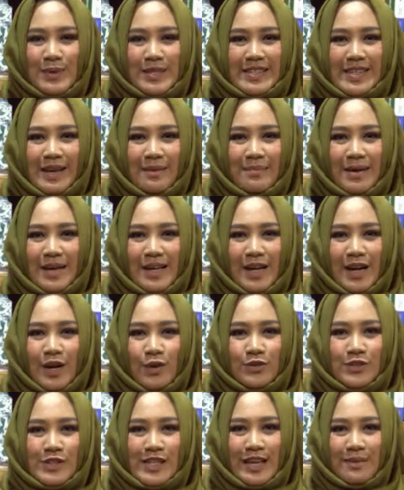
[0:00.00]
bersama
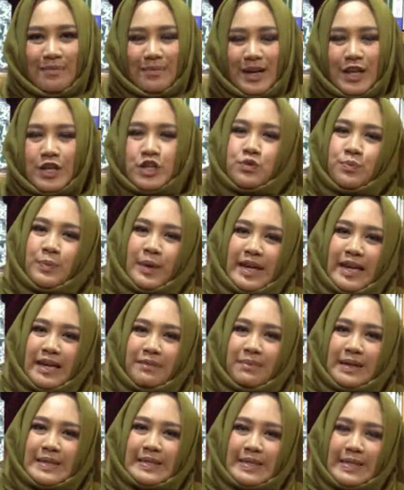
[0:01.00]
Kausar Manajemen
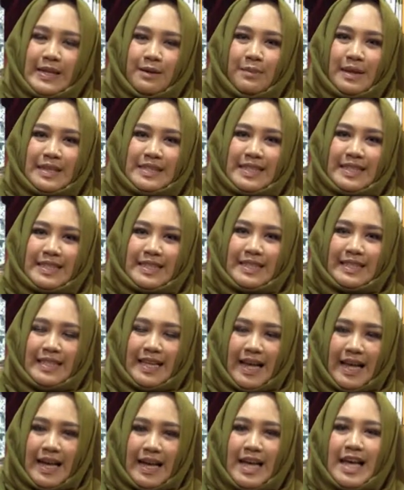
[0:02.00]
dan pastinya masih
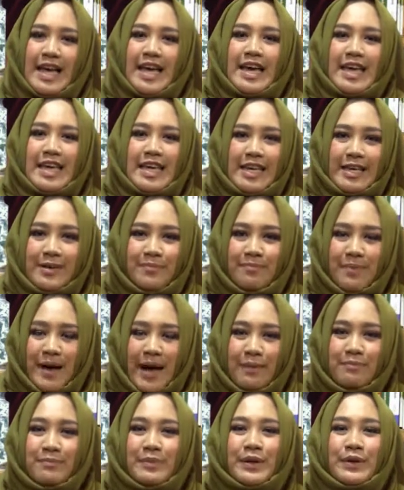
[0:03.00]
tentang
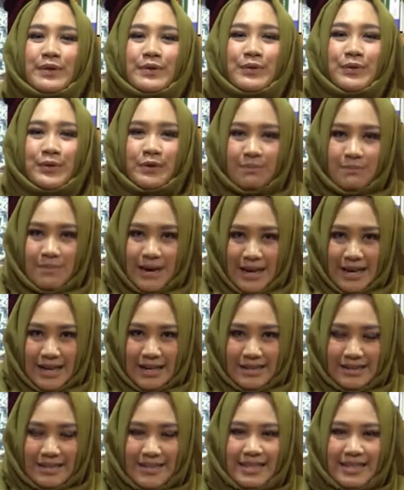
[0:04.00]
hikmah berkurban.